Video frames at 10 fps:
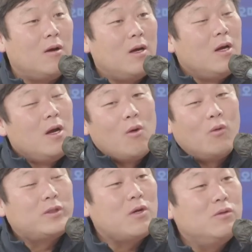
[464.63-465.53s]
네.
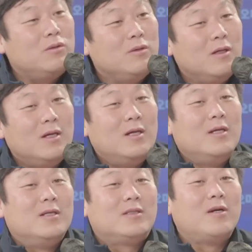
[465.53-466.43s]
오세훈
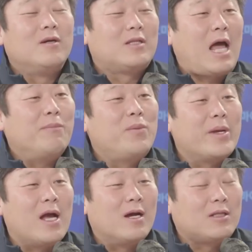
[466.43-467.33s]
선거 때 한
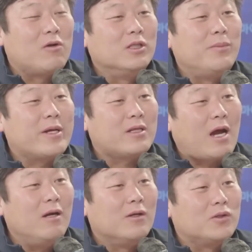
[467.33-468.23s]
번밖에 안 갔다 거짓말하다
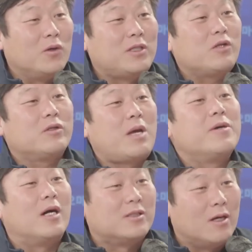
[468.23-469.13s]
딱 걸렸죠. 최소 아. 세
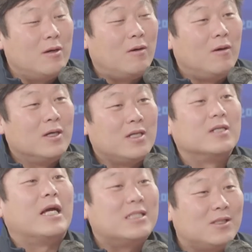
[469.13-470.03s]
번 갔어요.
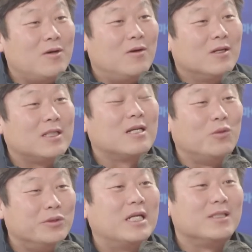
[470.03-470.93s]
기억나시죠? 그렇죠. 그때 그
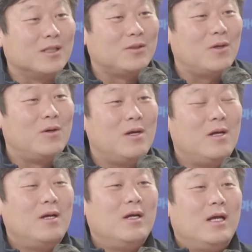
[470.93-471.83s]
논쟁 있었죠. 예,
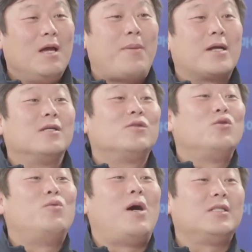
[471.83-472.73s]
서울시장 재보선 예, 박영선
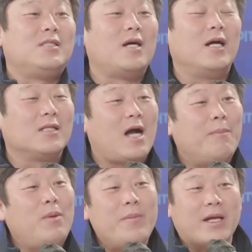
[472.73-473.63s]
때? 후보가 지적하니까
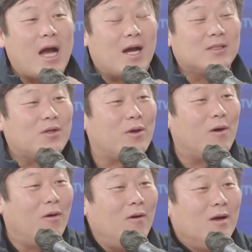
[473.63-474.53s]
한 번밖에 안
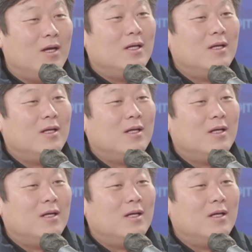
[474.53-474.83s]
갔어요라고